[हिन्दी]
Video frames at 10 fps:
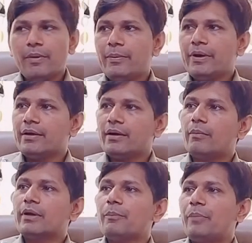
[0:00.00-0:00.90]
मड में भी
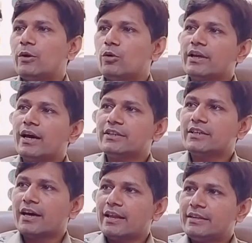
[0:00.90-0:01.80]
मतलब पेट्रोलिंग
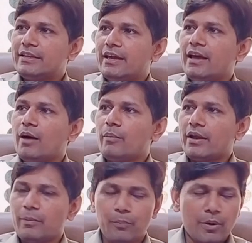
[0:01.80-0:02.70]
हर जगह रहती है
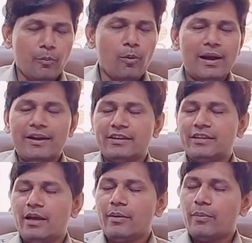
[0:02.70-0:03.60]
हमारे मोबाइल
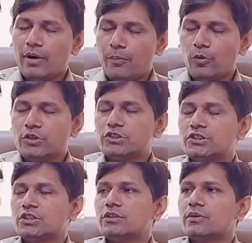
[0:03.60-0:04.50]
रहते हैं
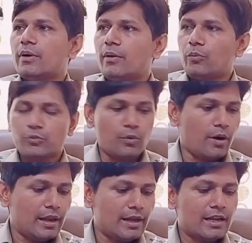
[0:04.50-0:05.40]
पुलिस स्टेशन
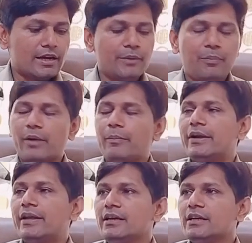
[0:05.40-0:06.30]
जो अलग अलग
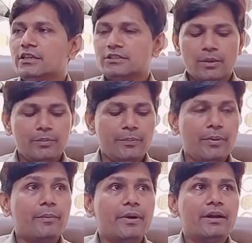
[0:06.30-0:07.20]
डिपार्टमेंट है सब
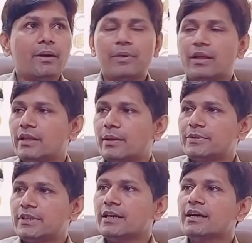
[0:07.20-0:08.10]
डिपार्टमेंट अपने
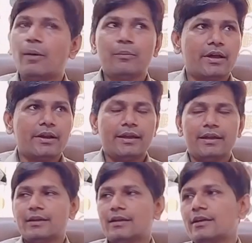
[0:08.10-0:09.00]
तरफ से काम कर
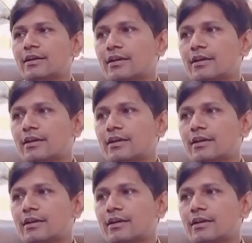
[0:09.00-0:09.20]
रहे हैं